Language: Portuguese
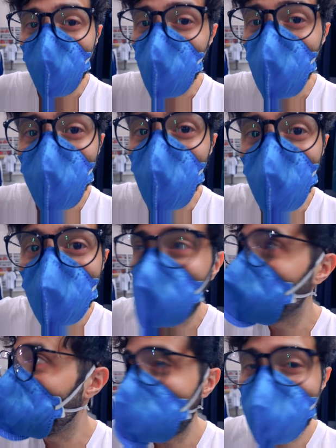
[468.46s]
eu, gosto muito da
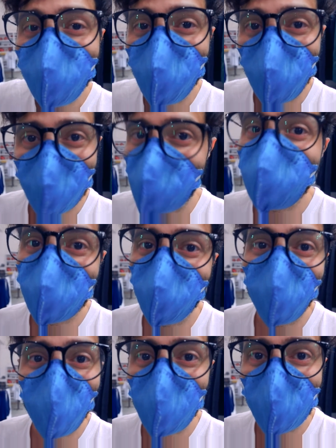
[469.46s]
iluminação que essa
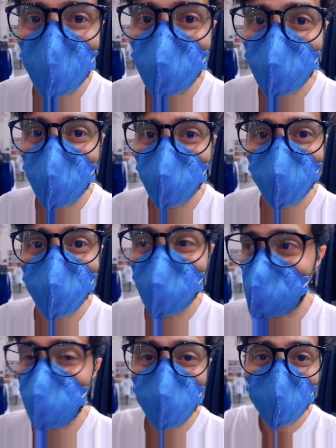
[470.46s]
loja tem, sério. É,
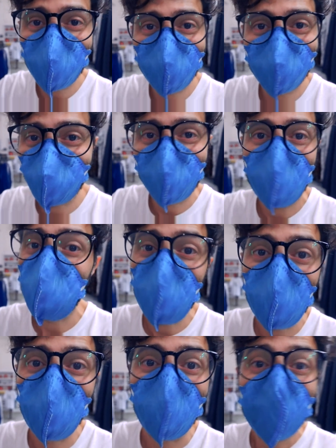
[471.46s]
a imagem fica
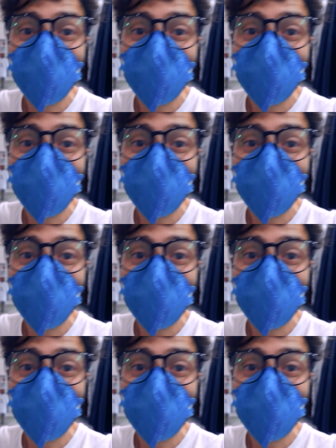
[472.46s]
muito boa.